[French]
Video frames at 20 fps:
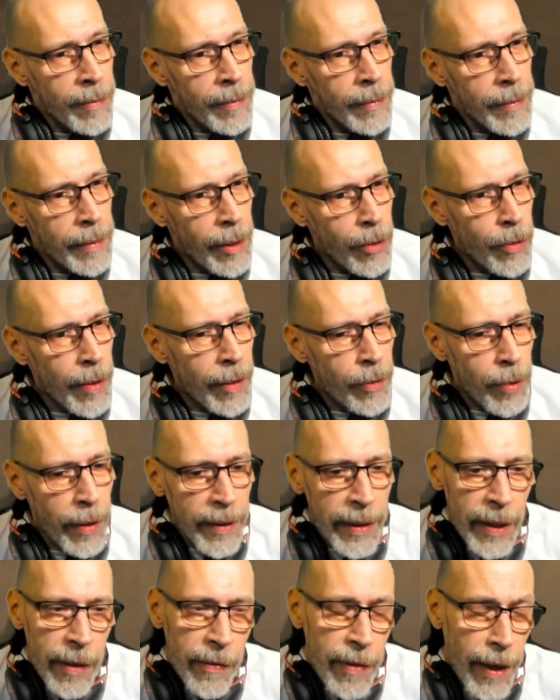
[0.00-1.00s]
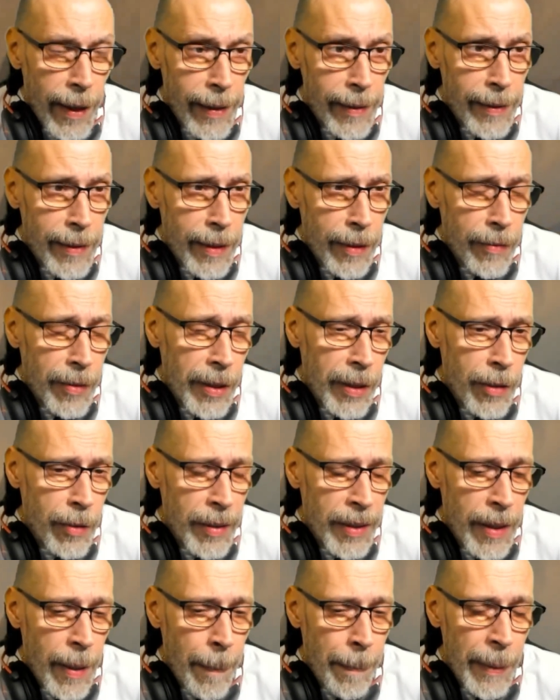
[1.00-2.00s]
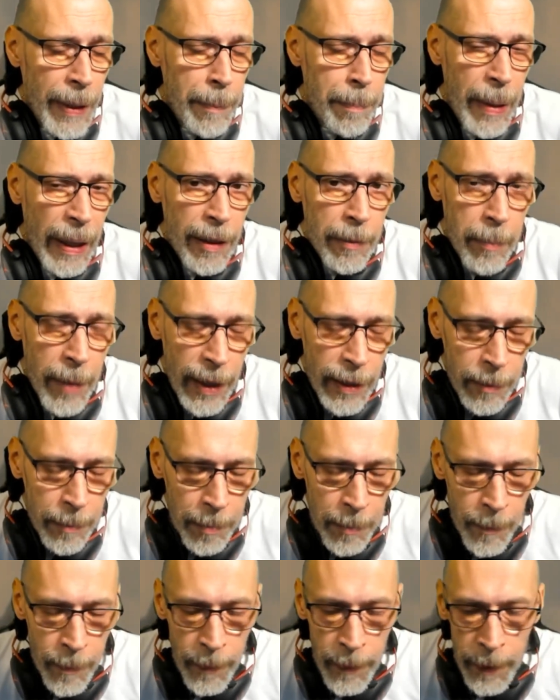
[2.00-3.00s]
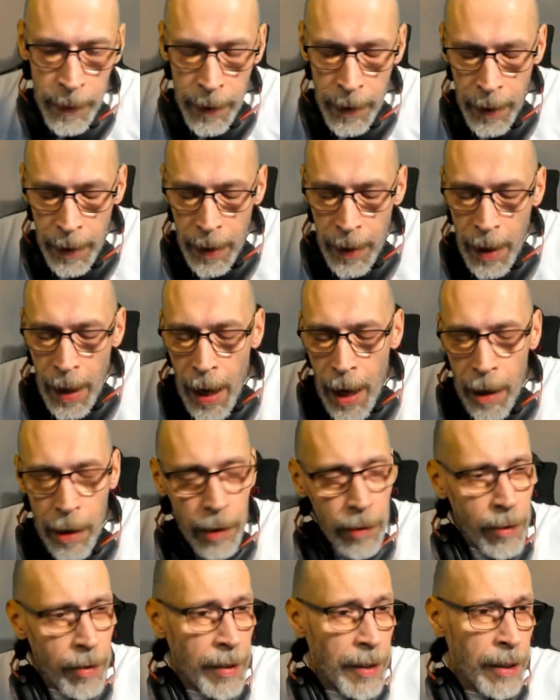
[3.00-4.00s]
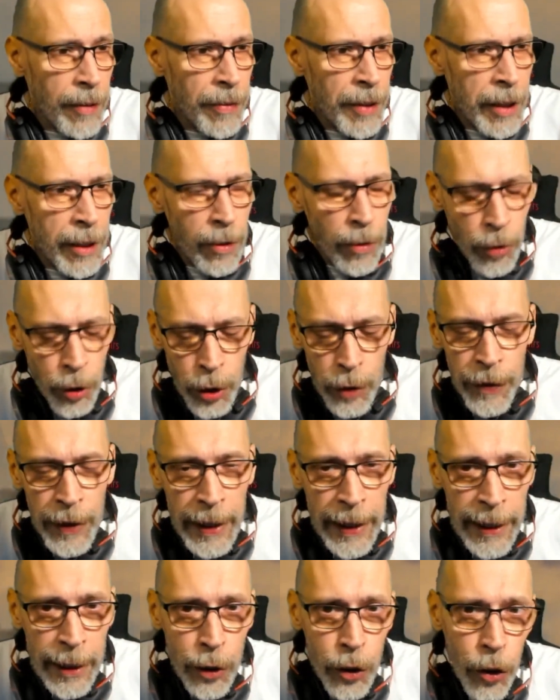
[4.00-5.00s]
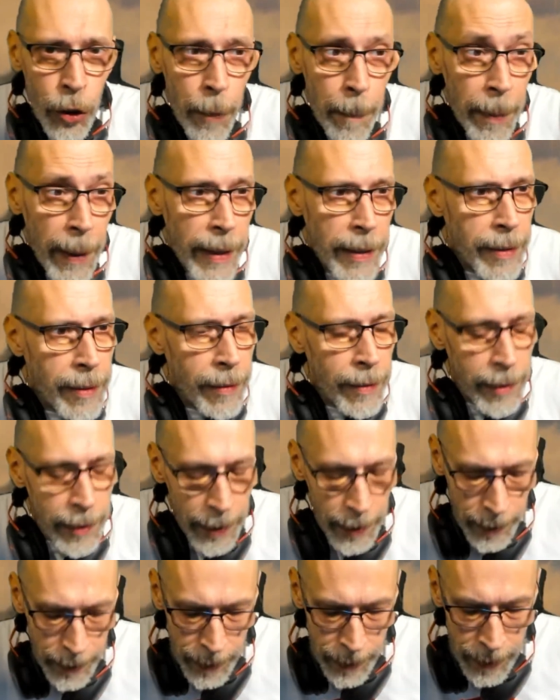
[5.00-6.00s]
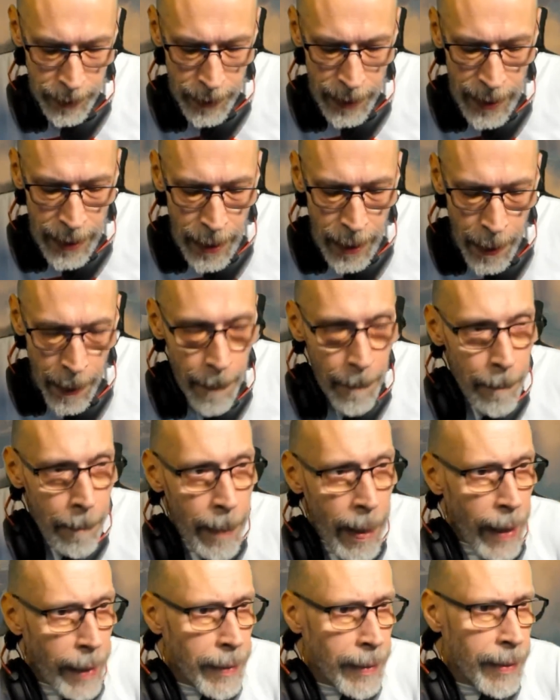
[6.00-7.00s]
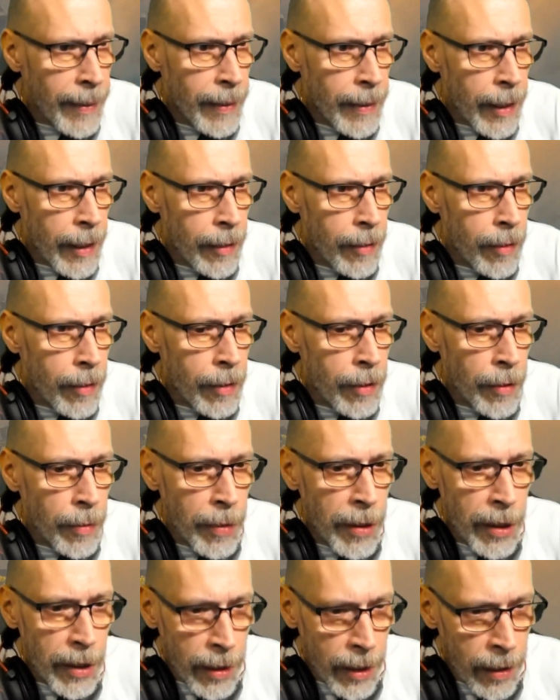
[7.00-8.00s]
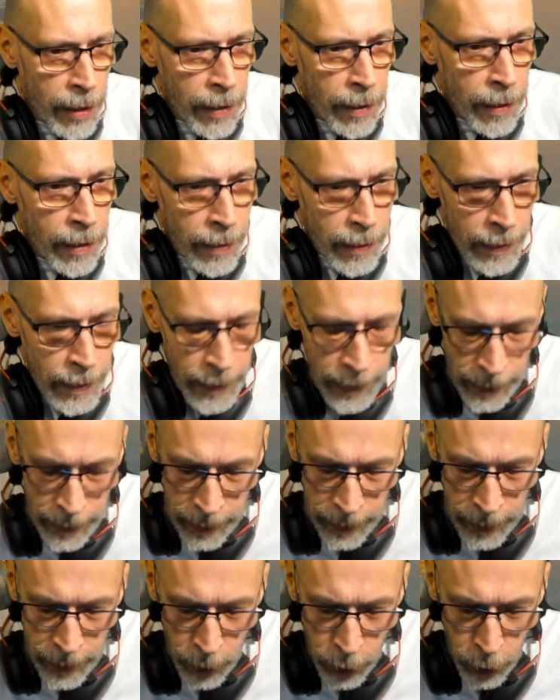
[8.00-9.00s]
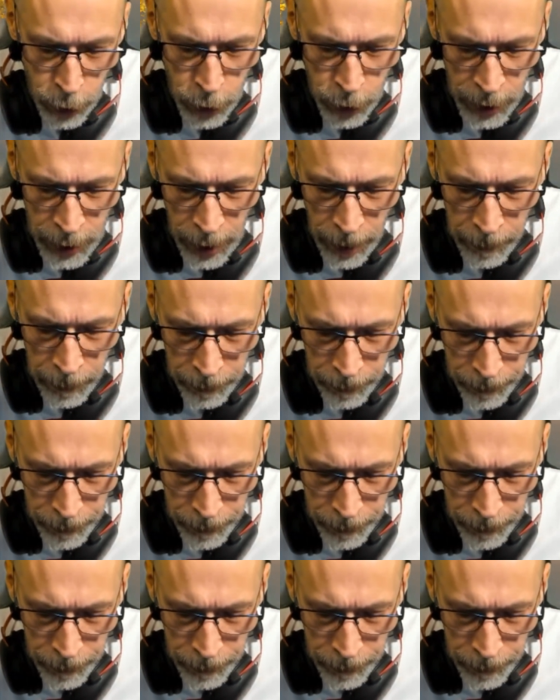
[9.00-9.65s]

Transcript: Salut à toi qui verra cette vidéo, c'est Big Pac-Man. Alors dans cette vidéo, je vais te présenter ma Nintendo Switch. Custom.